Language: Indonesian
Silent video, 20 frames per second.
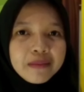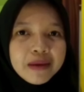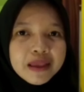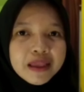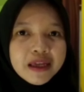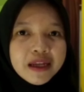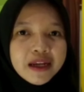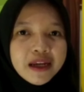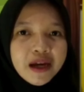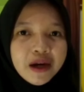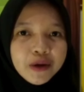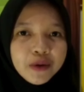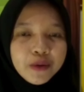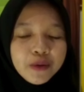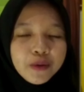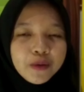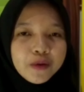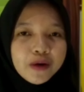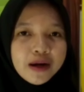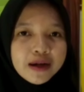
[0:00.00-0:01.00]
materi yang
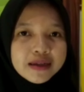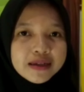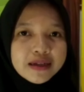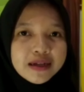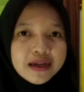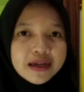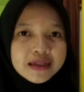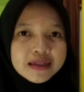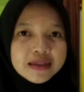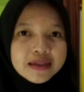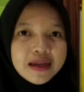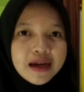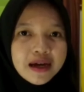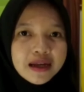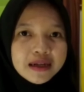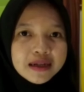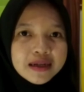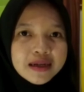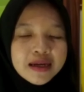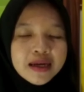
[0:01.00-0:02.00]
kurang jelas
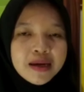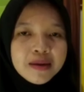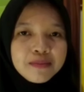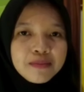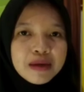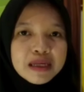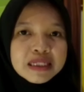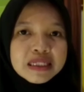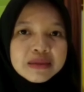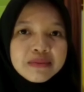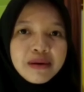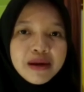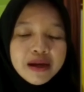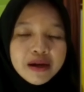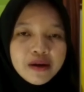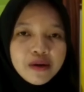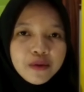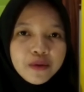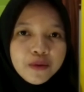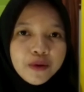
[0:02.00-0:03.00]
dan masih
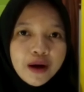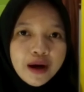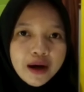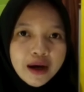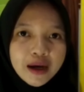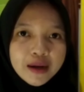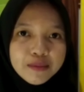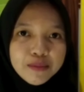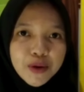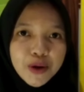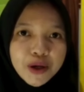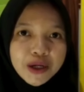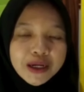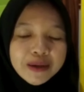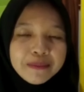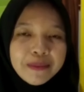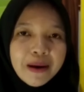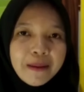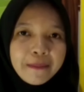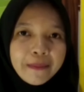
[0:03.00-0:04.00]
banyak kekurangan, mohon
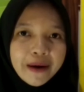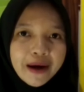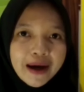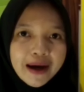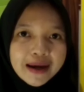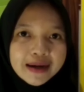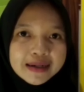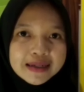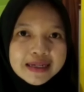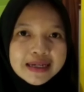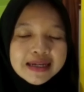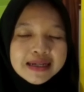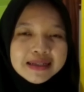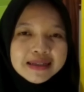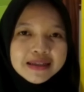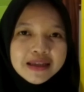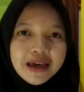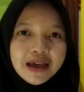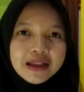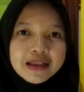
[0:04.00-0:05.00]
dimaafkan.
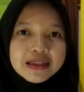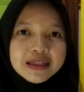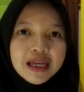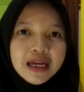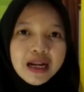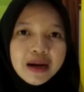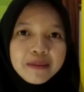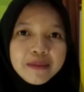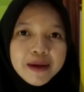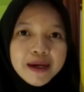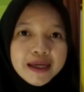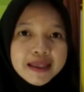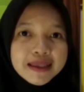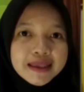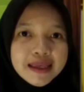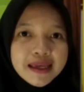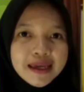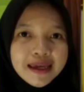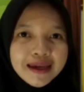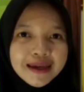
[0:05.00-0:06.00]
Saya Rizka
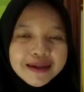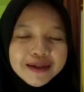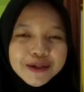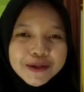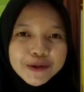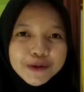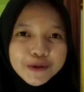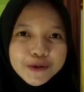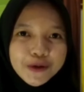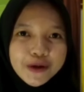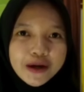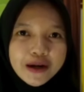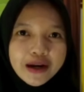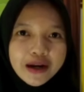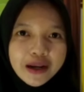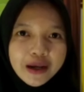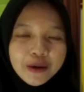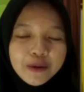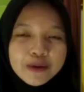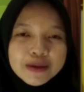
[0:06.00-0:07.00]
Rahmayanti, izin undur
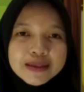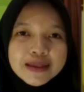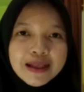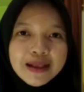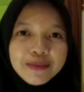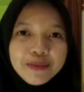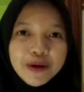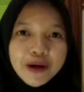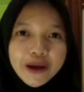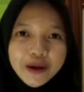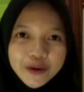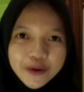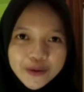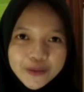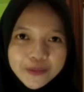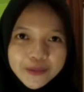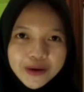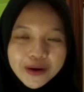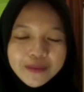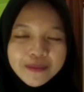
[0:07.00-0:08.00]
diri.
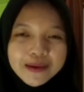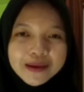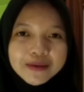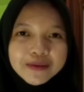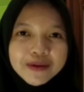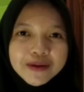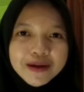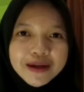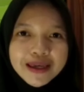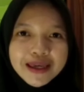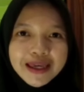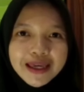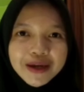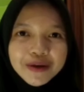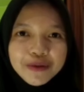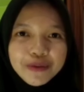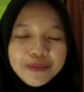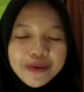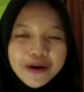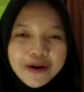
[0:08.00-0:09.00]
Wassalamualaikum
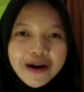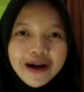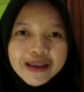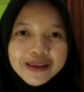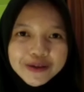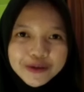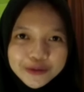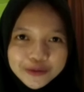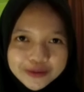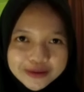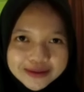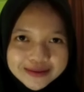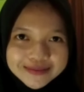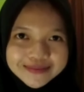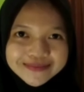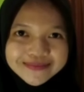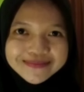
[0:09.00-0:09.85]
warahmatullahi wabarakatuh.